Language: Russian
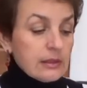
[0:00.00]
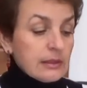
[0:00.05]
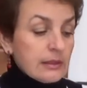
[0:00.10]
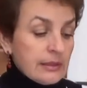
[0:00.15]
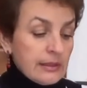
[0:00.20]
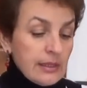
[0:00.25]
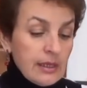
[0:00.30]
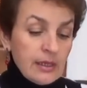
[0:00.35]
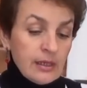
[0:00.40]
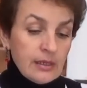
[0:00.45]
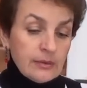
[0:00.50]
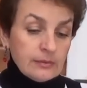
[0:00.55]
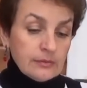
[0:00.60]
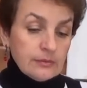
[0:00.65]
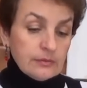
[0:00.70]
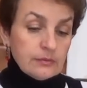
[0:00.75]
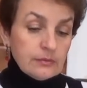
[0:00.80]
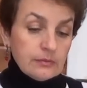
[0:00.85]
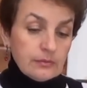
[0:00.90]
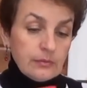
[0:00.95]
я
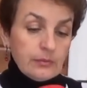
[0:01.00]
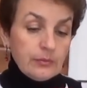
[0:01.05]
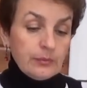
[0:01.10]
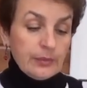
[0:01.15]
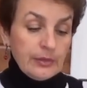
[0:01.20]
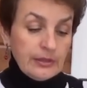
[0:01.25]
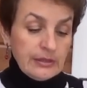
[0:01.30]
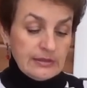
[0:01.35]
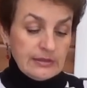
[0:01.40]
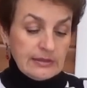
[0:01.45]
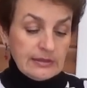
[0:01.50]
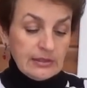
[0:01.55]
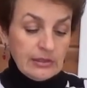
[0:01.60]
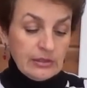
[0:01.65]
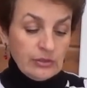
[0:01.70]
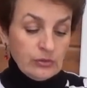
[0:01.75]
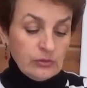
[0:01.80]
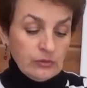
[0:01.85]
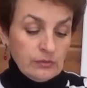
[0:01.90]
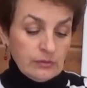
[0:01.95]

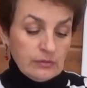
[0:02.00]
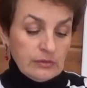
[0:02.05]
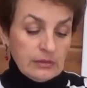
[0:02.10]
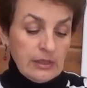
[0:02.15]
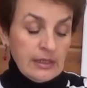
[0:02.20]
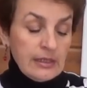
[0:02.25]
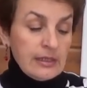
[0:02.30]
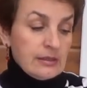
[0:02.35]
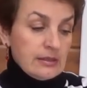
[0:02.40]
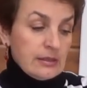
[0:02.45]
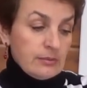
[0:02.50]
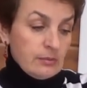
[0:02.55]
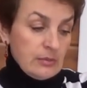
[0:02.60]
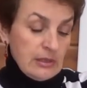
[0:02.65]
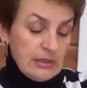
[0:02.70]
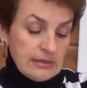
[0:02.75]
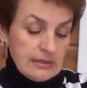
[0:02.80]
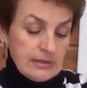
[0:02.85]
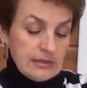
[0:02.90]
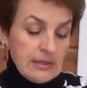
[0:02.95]
прыскаю на это
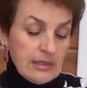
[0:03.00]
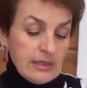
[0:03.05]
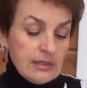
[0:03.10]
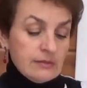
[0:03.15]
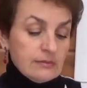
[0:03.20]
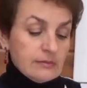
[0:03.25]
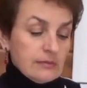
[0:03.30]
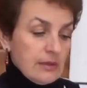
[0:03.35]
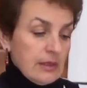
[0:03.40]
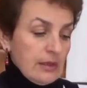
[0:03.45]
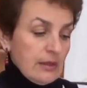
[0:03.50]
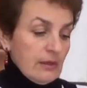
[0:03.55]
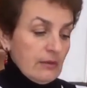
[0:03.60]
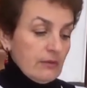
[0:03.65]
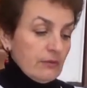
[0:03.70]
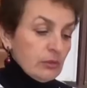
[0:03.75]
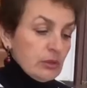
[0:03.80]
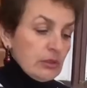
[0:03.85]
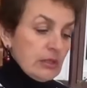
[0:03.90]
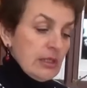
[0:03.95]
место
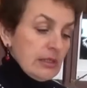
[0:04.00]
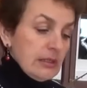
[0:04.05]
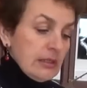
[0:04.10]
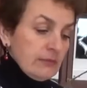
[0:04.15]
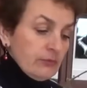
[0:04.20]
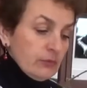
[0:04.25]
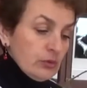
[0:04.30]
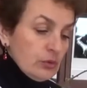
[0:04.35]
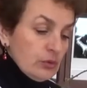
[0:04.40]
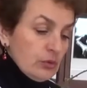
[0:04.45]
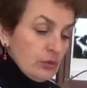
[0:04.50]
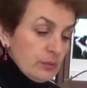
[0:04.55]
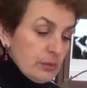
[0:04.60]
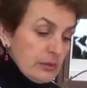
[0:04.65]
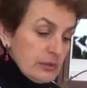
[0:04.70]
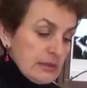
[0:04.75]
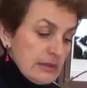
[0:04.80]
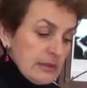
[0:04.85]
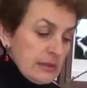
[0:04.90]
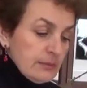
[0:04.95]
вот таким вот
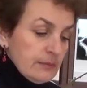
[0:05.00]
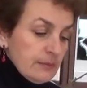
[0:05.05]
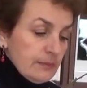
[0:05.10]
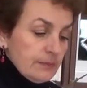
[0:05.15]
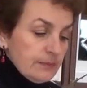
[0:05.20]
образом.